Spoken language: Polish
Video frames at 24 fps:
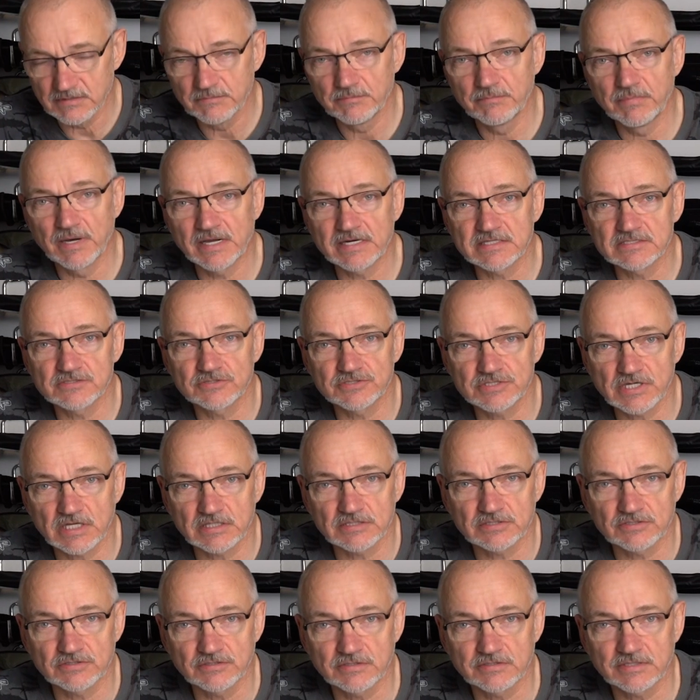Bardzo
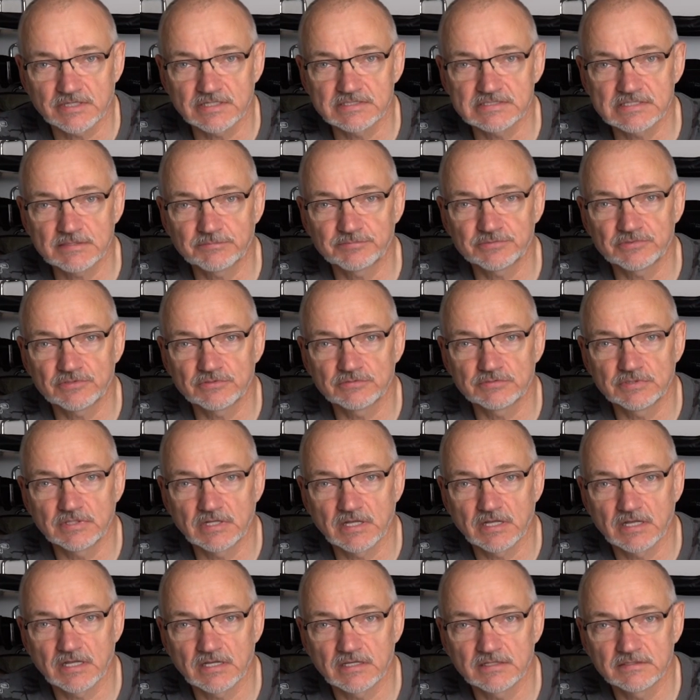rzadko receptą
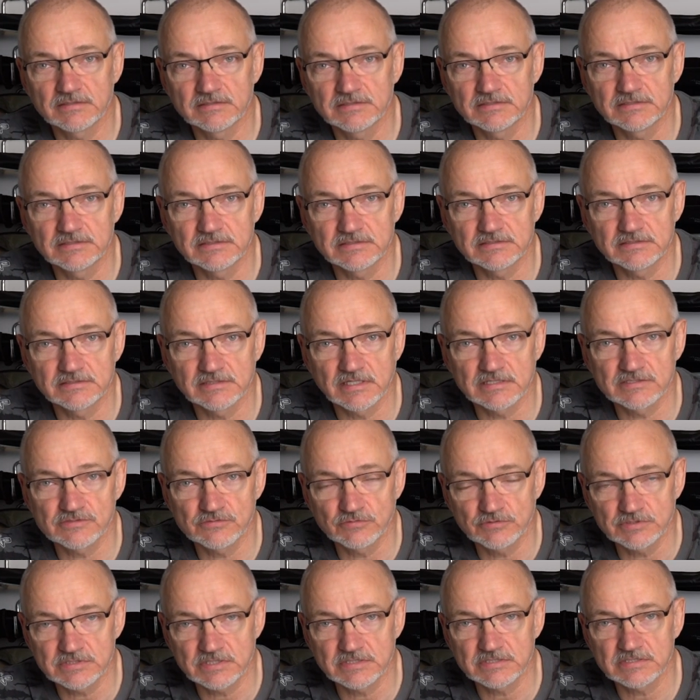na, e, na
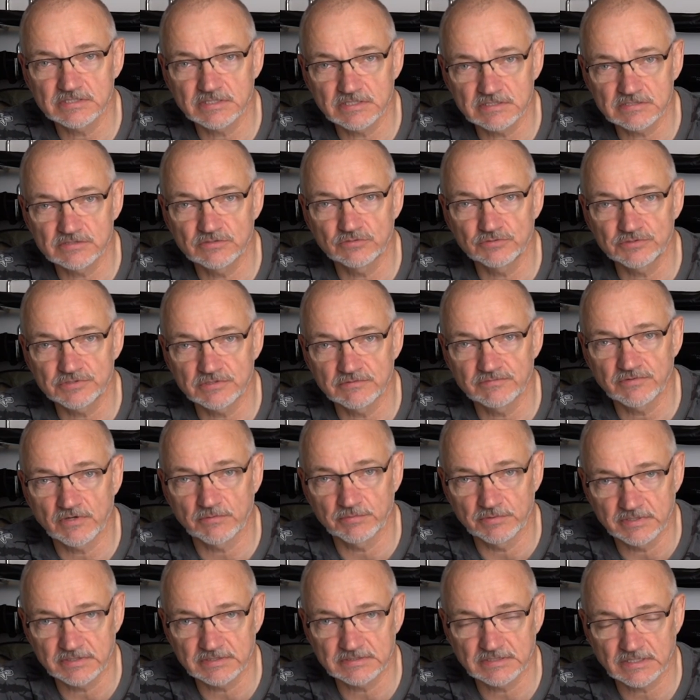sukces jest duży
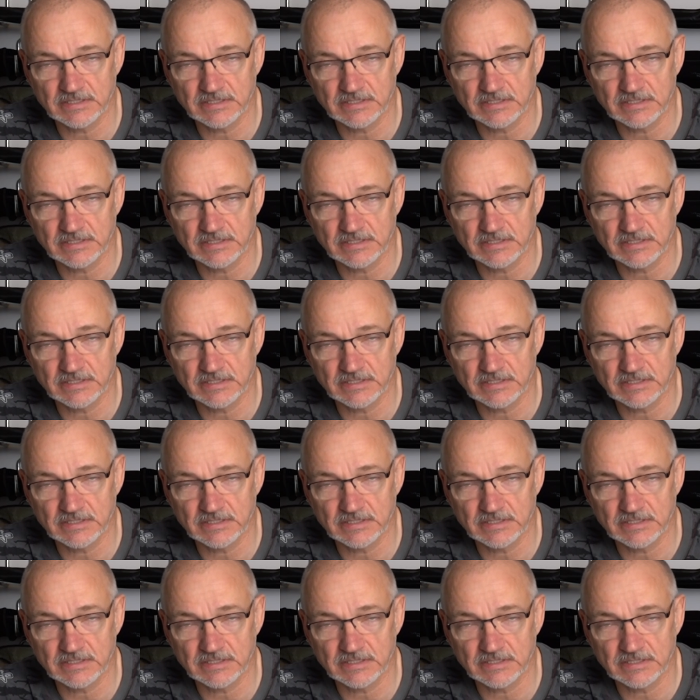wobler.